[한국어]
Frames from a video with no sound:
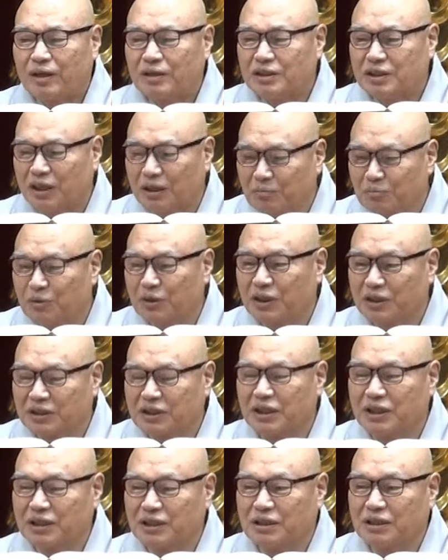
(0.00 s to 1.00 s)
전부
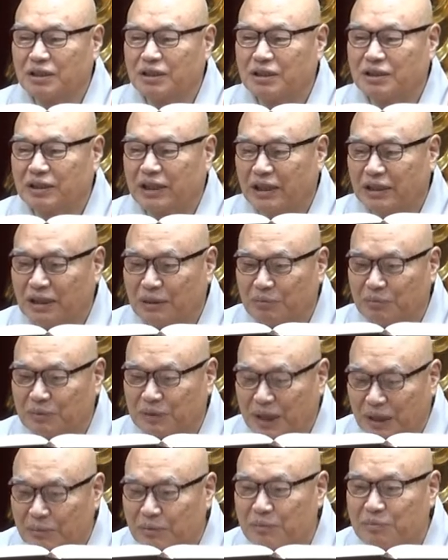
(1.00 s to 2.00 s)
엉터리
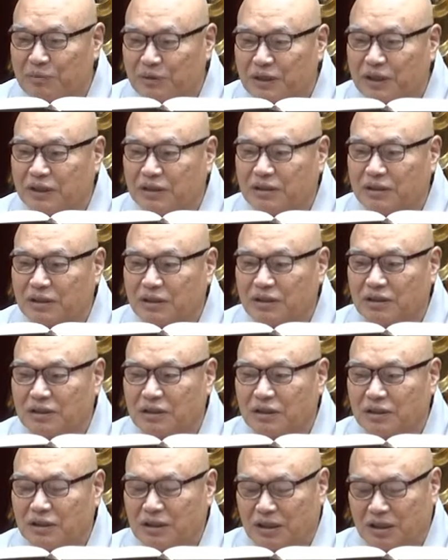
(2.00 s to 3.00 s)
대답 답입니다. 그건
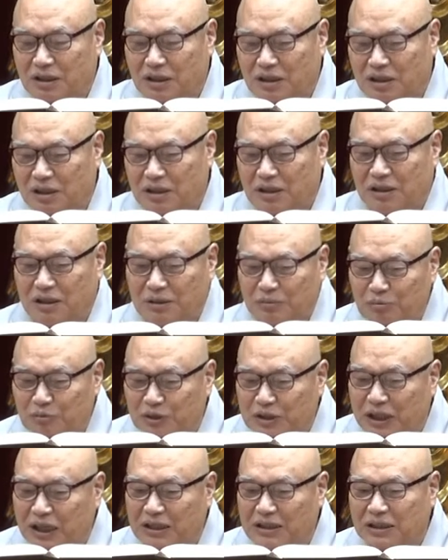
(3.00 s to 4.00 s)
참
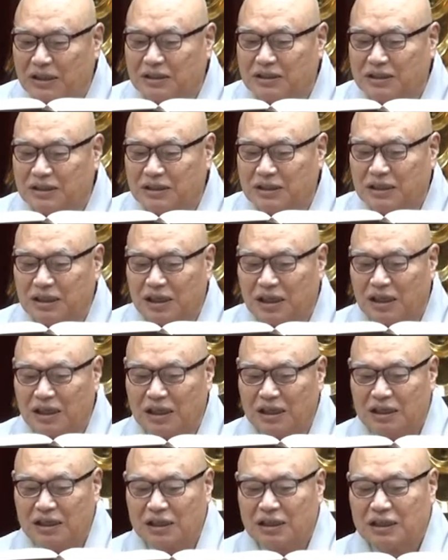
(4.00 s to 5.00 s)
자기 자신,
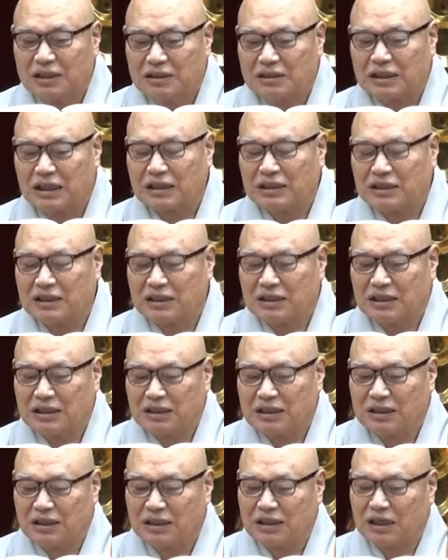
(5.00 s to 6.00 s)
어,
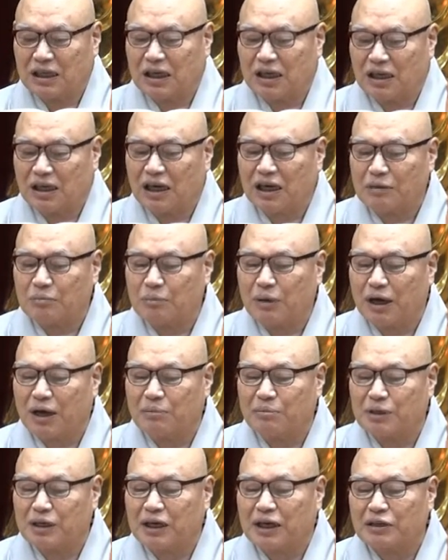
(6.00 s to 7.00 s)
자기가 한
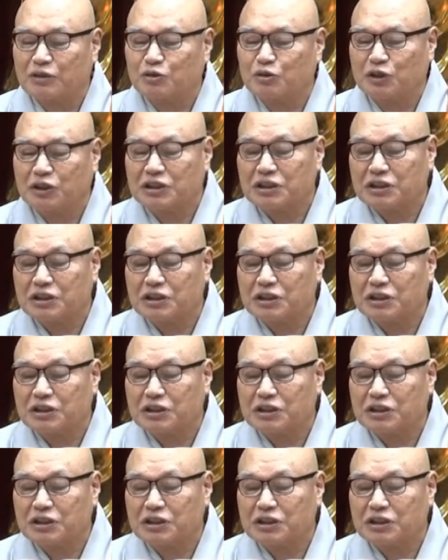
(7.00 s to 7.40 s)
마음을 가지고